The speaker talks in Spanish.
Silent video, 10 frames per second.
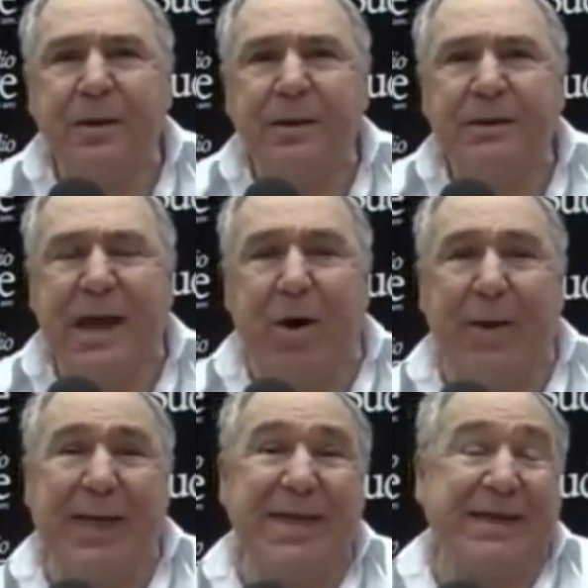Y
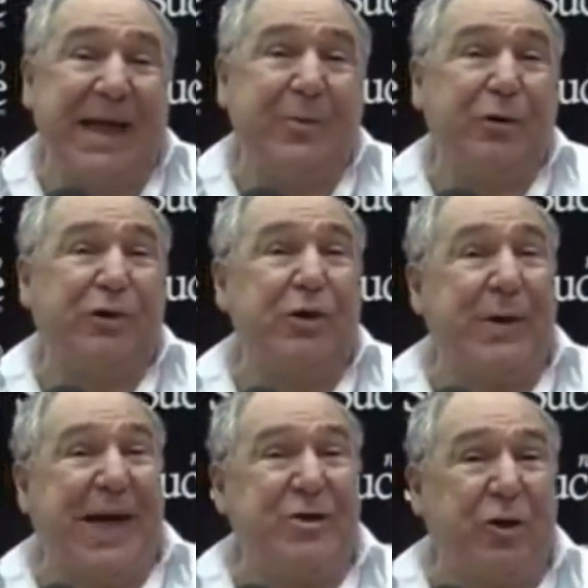ahora dice que el bolsillo
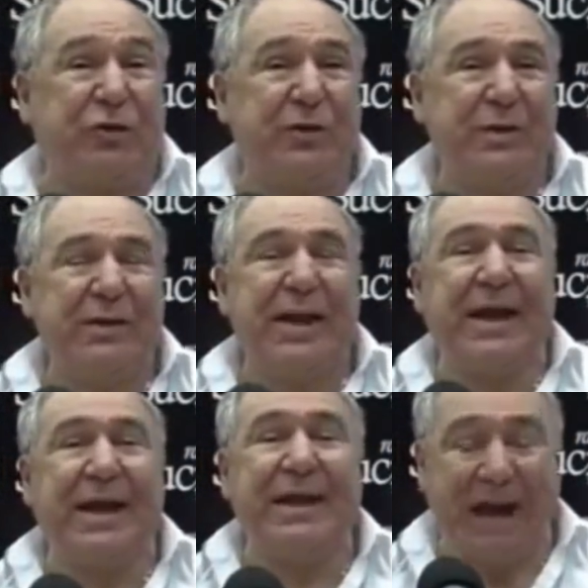de ellos, en
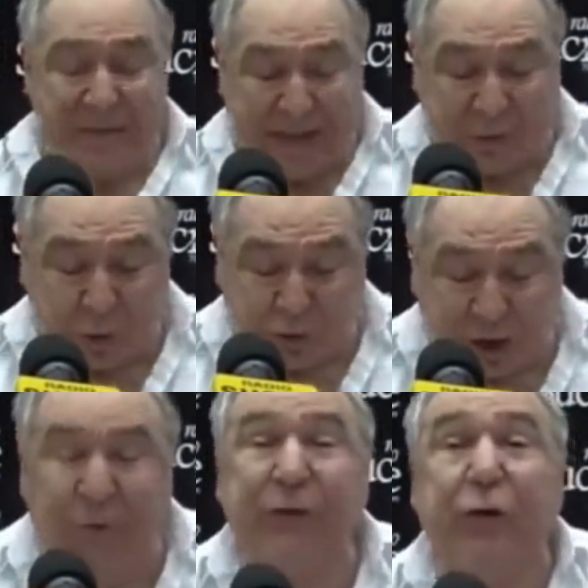realidad es el
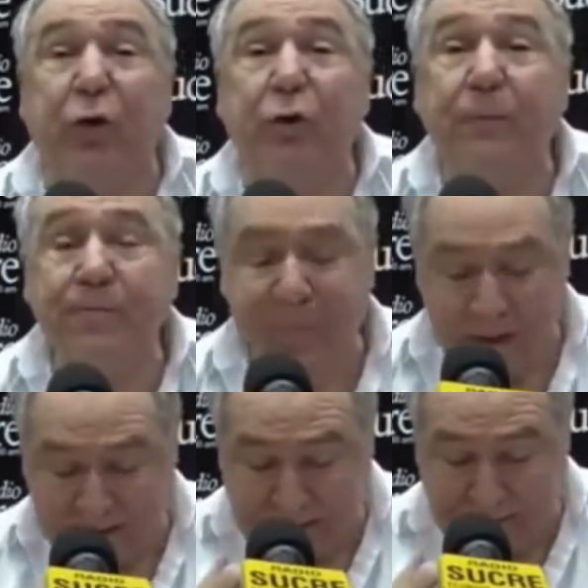narcotráfico
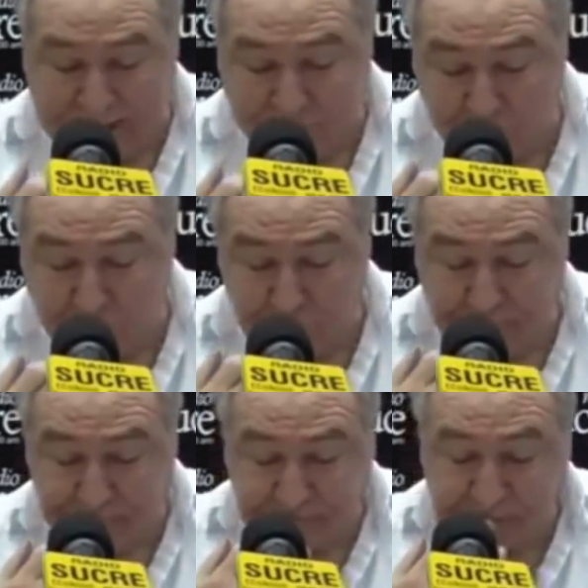que paga todo.
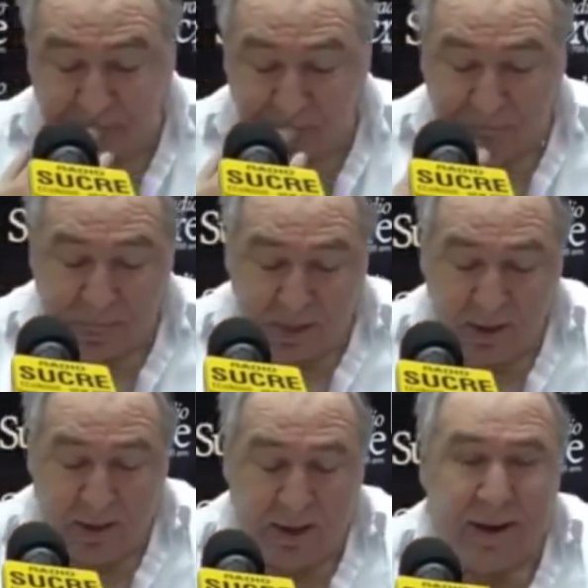
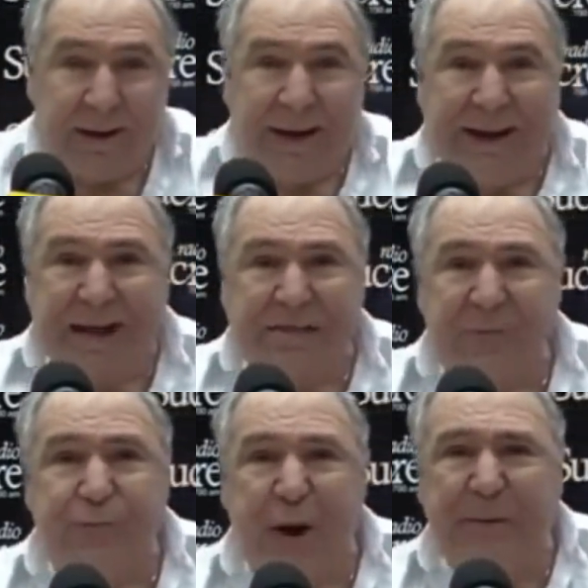En este
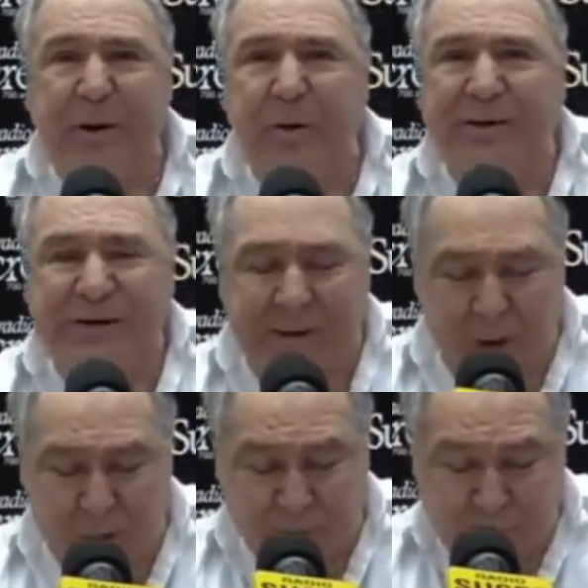informe de la Universidad de
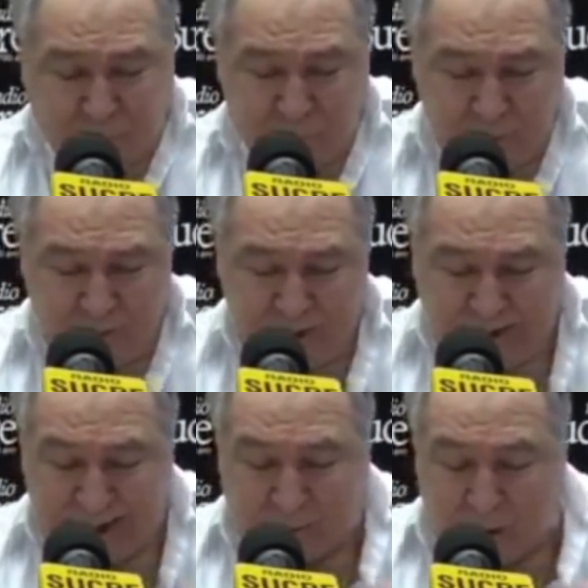Oxford,
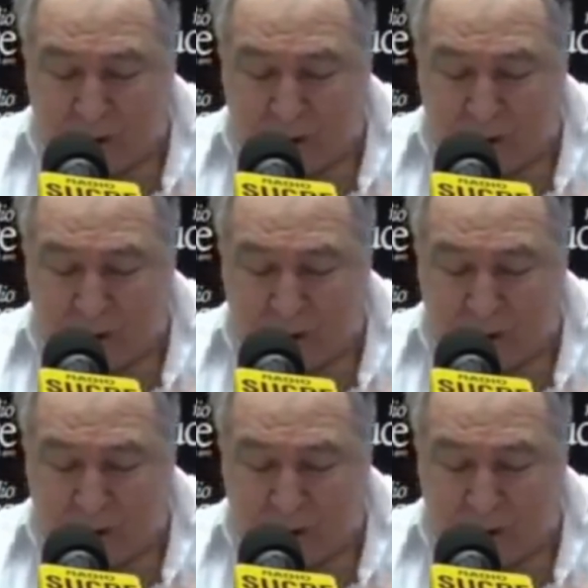en Ecuador